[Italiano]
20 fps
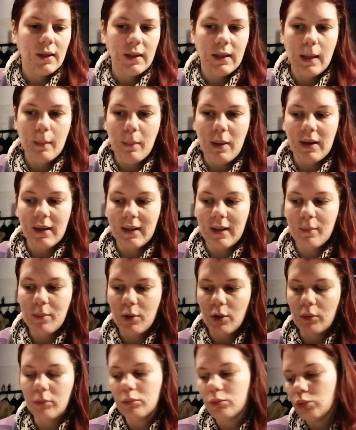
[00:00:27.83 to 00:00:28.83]
La marca
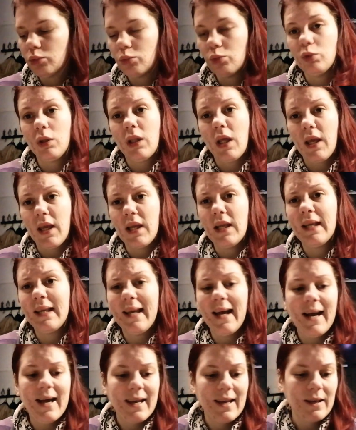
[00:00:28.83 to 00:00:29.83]
però, scusate, il
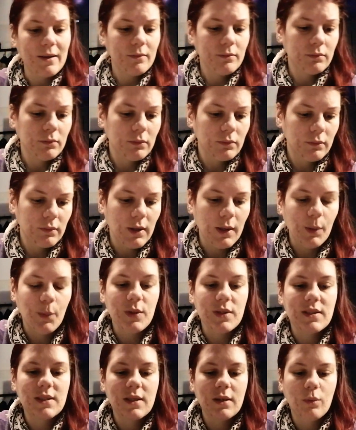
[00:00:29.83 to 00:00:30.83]
cane, è
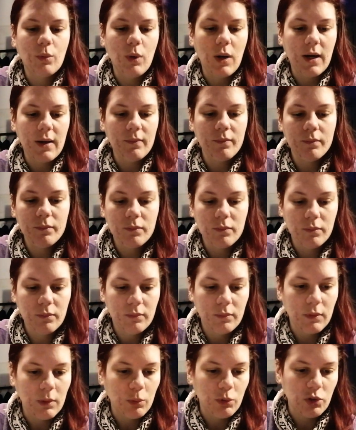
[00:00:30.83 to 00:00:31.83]
questa qua
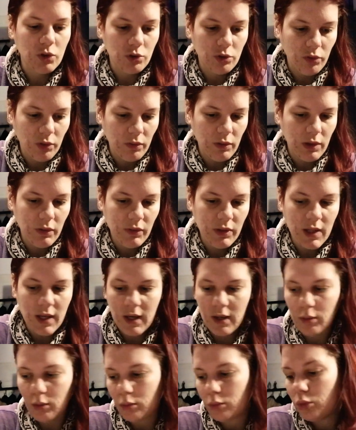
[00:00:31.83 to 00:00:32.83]
vediamo se riesco a farvela
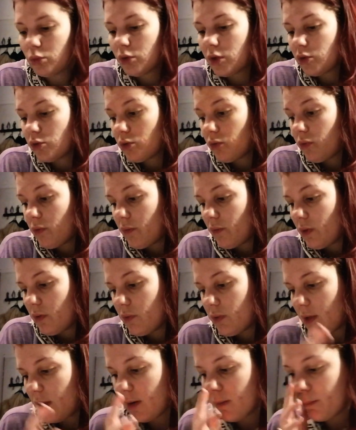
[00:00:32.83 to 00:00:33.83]
vedere no, non riesco a farvela
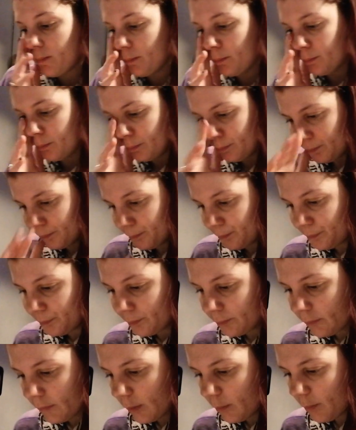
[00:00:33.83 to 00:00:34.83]
vedere
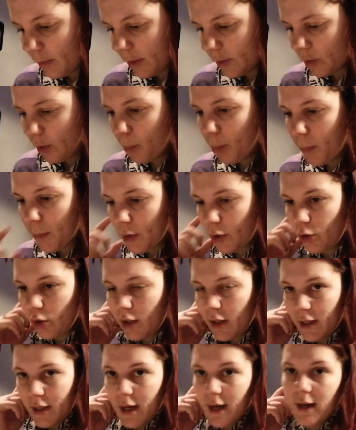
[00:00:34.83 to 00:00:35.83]
perché è troppo
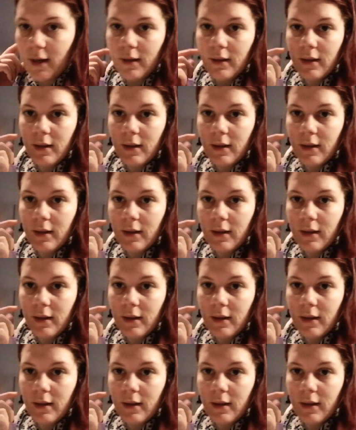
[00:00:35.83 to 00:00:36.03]
piccolina